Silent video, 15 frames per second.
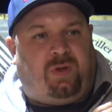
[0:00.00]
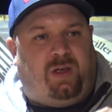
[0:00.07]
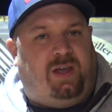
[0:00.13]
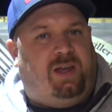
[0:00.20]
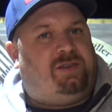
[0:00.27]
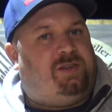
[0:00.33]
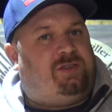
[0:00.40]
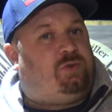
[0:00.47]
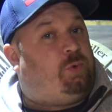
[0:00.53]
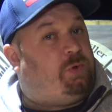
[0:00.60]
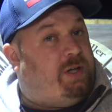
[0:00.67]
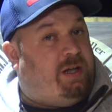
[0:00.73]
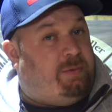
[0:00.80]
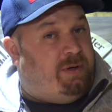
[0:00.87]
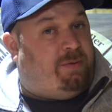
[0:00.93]
Es ist
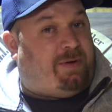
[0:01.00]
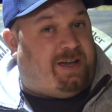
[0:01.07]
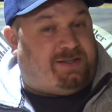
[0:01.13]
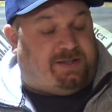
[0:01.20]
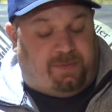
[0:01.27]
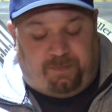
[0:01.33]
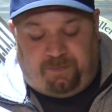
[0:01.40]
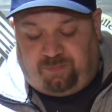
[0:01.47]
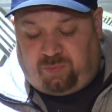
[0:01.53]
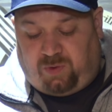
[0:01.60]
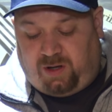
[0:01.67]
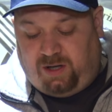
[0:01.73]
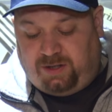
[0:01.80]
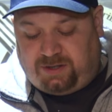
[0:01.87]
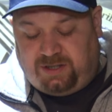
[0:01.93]
zugegebenerweise,
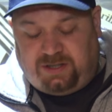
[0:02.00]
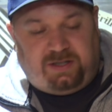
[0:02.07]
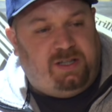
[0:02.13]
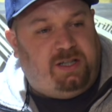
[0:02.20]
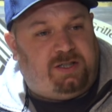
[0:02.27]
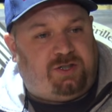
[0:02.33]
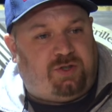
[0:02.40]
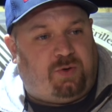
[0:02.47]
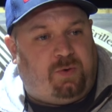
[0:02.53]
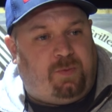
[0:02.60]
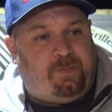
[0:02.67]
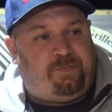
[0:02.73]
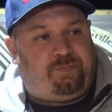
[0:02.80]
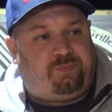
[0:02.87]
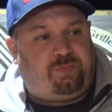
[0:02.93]
es ist nicht so
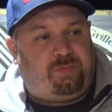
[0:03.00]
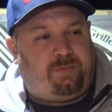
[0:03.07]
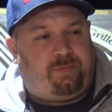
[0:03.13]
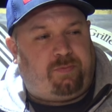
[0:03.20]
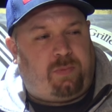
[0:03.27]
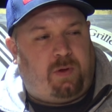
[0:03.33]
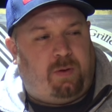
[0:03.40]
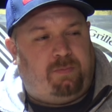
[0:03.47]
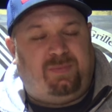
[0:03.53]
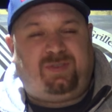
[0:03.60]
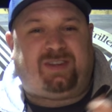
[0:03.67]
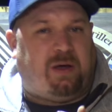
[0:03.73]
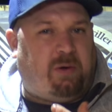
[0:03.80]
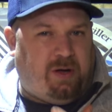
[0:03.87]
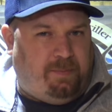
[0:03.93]

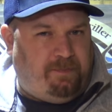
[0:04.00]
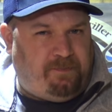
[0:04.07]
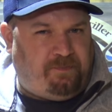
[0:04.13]
sauer.